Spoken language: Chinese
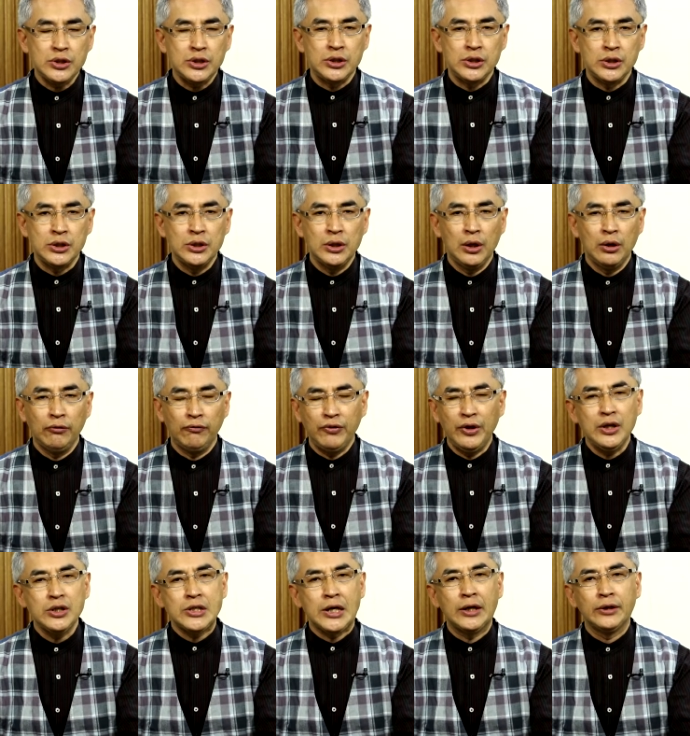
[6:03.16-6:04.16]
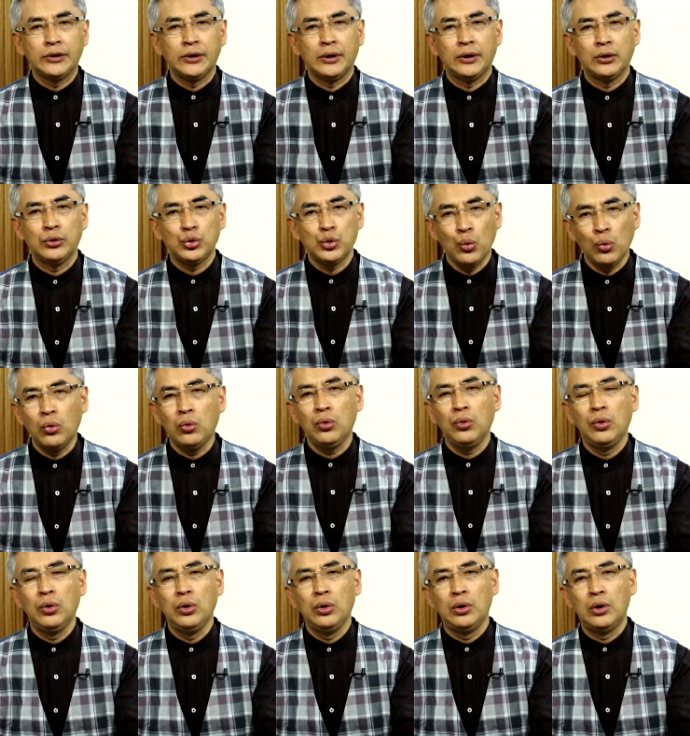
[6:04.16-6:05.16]
息非常的多
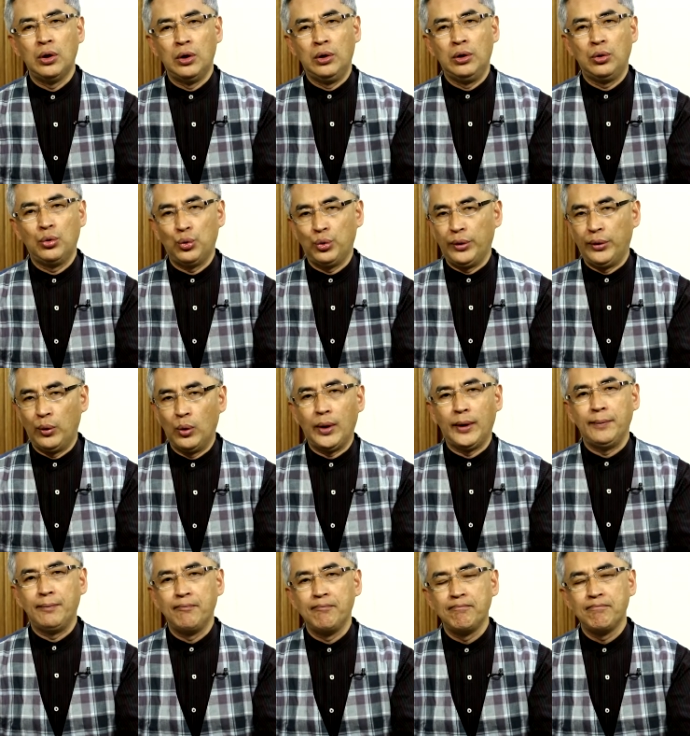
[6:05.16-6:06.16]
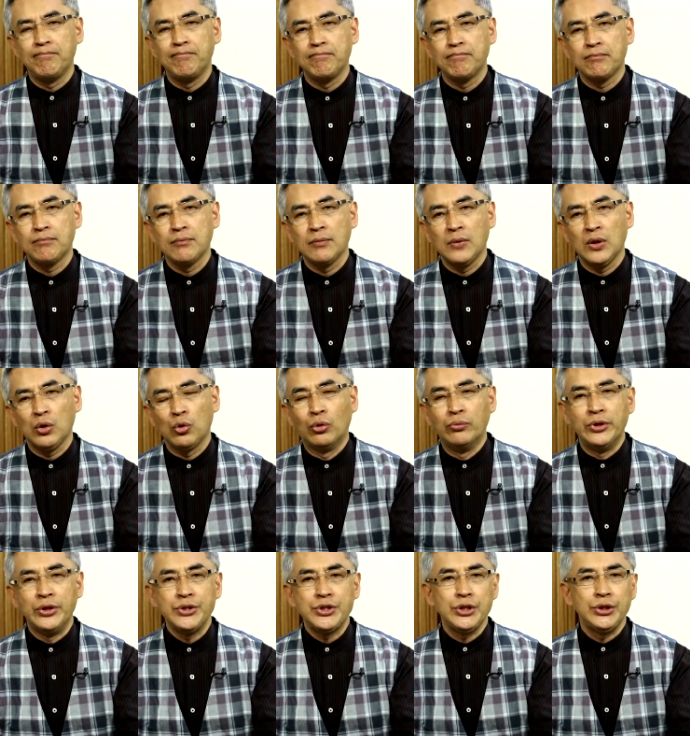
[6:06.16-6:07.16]
而混乱。我
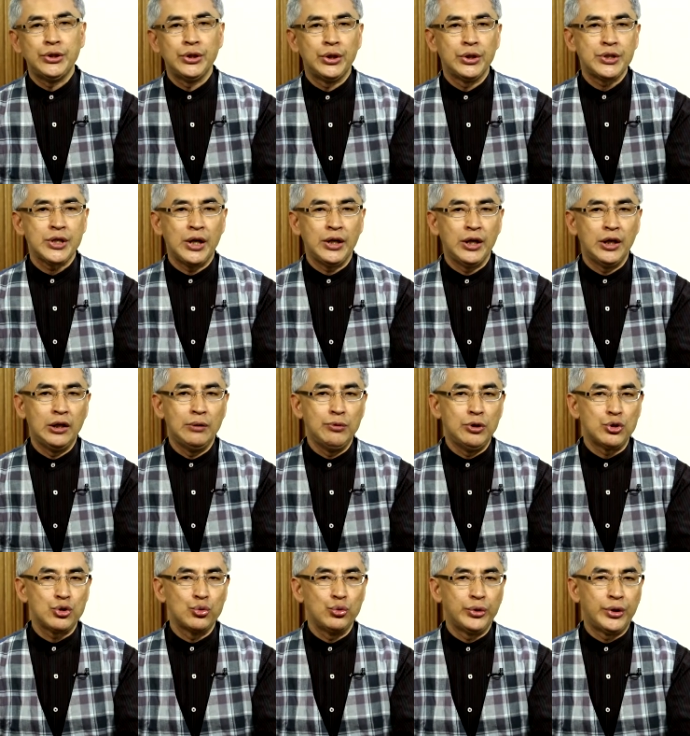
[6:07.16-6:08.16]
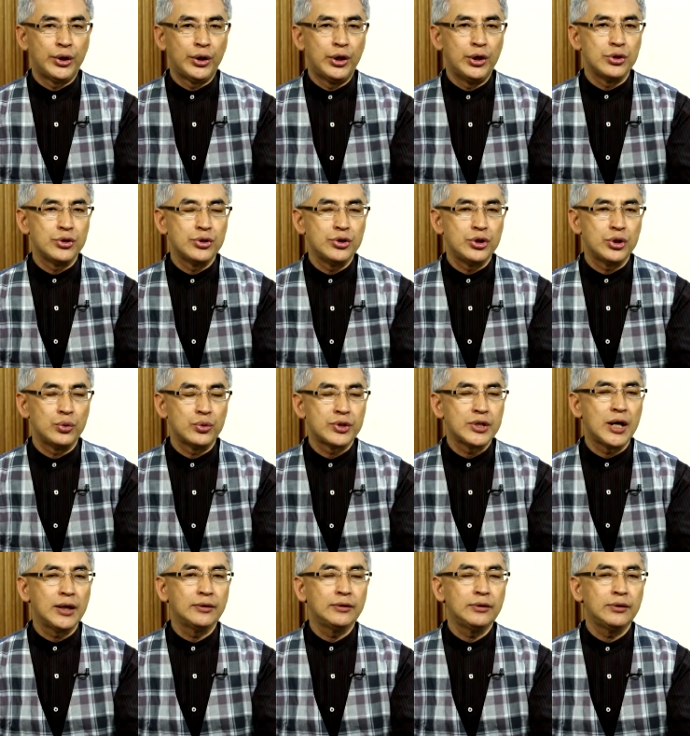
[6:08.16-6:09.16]
们记得在耶利米书的二十九
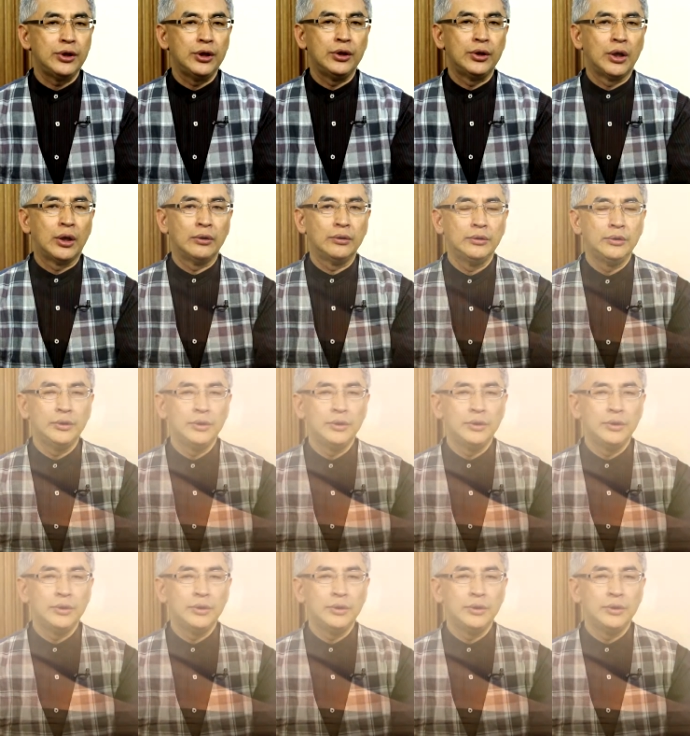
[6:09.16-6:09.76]
章提到，